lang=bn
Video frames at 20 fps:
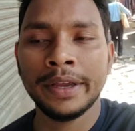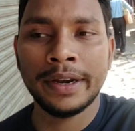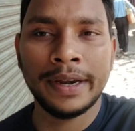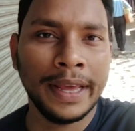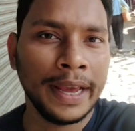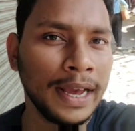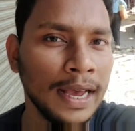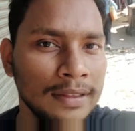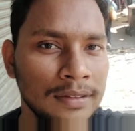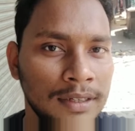
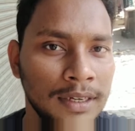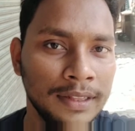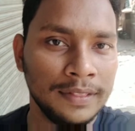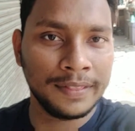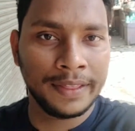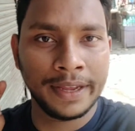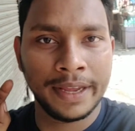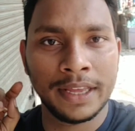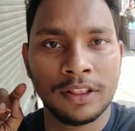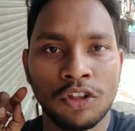ওই ডেকাস
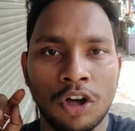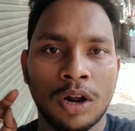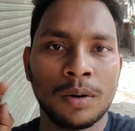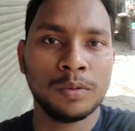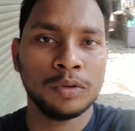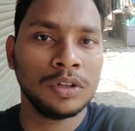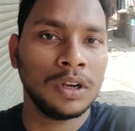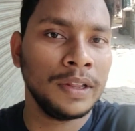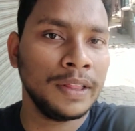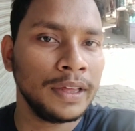লেন থেকে
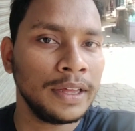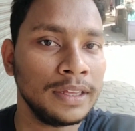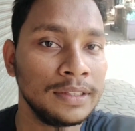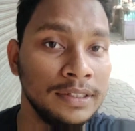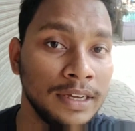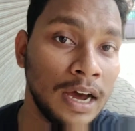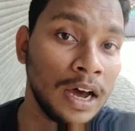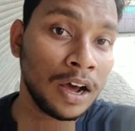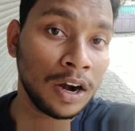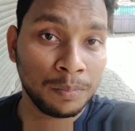ধর্মতল
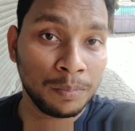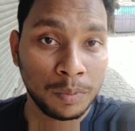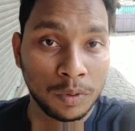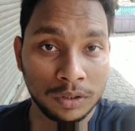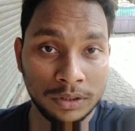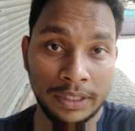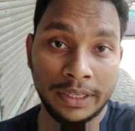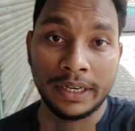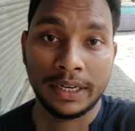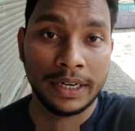থেকে যাওয়ার
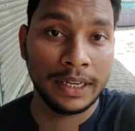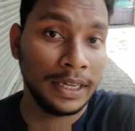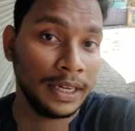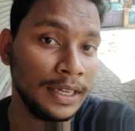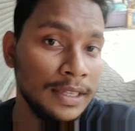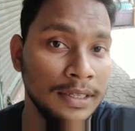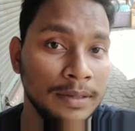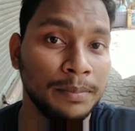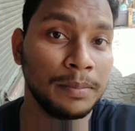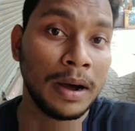পথে
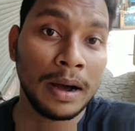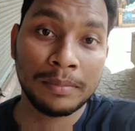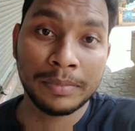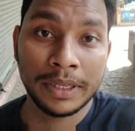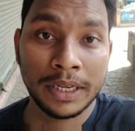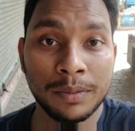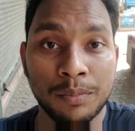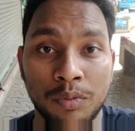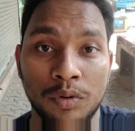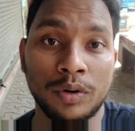ঠিক আছে
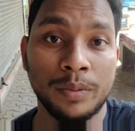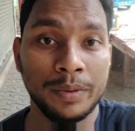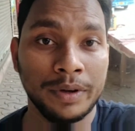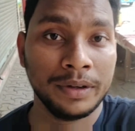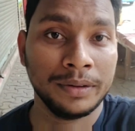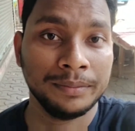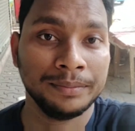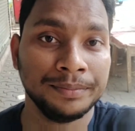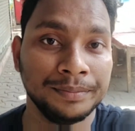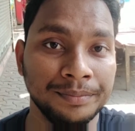বাম দিকে
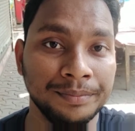পড়বে